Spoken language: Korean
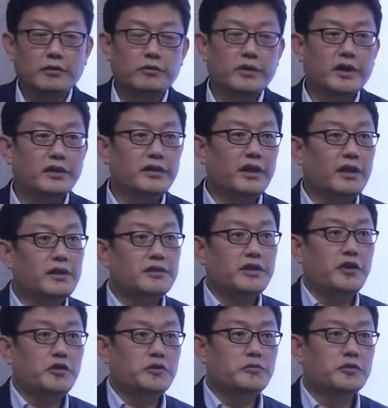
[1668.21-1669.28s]
우리가 흔히
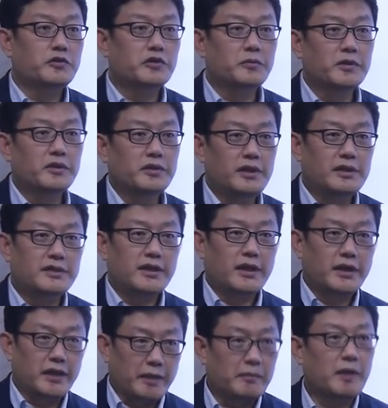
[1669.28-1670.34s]
일체 유심조 그러면
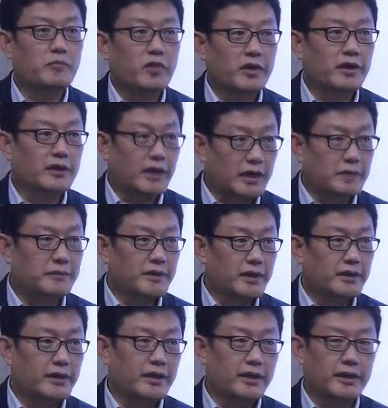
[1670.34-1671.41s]
일체가 내 마음 먹기 나름이다
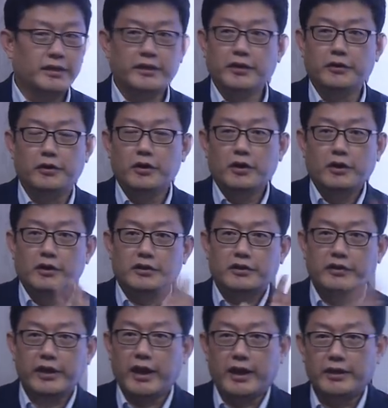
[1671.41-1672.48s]
이렇게 얘기하는데요.
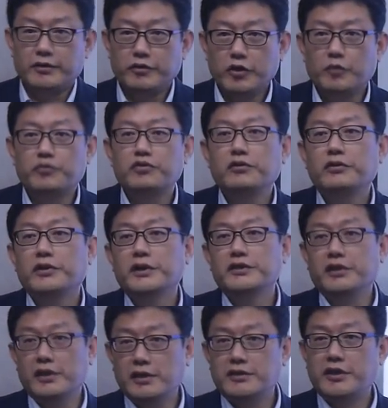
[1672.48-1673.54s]
그게 아니고요.
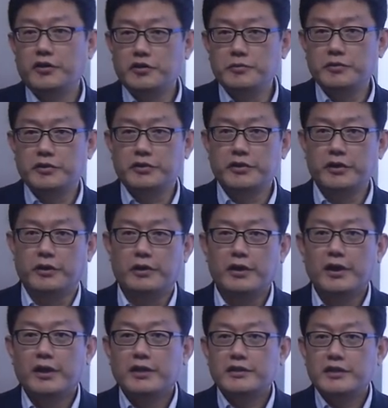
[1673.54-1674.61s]
불교에서 일체 유심조는요.
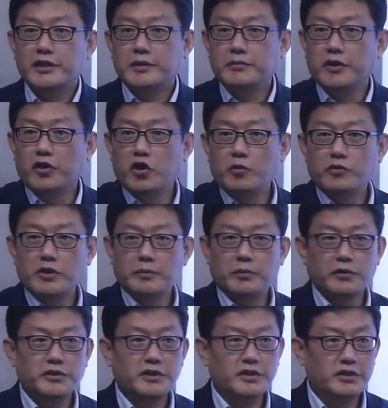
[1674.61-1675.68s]
지금 여러분이
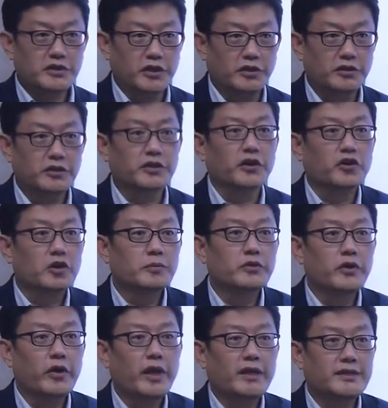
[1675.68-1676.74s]
보시는 저는
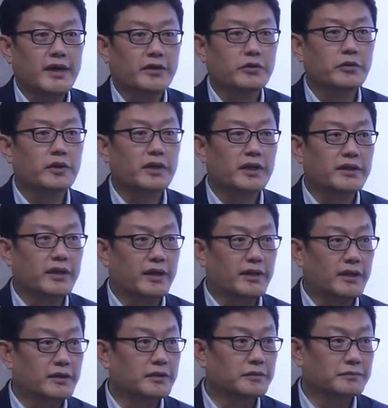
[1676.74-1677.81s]
여러분 뇌의 작용이라는
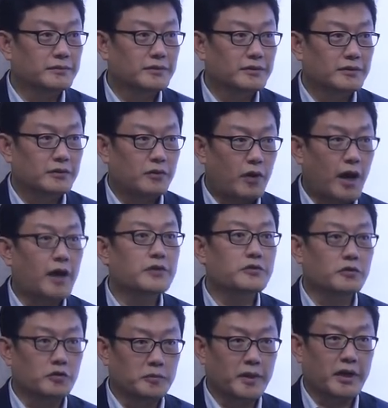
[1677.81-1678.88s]
얘기를 하는 겁니다.
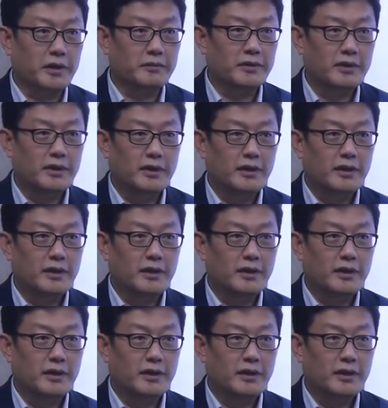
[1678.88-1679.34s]
과학적으로 말하면.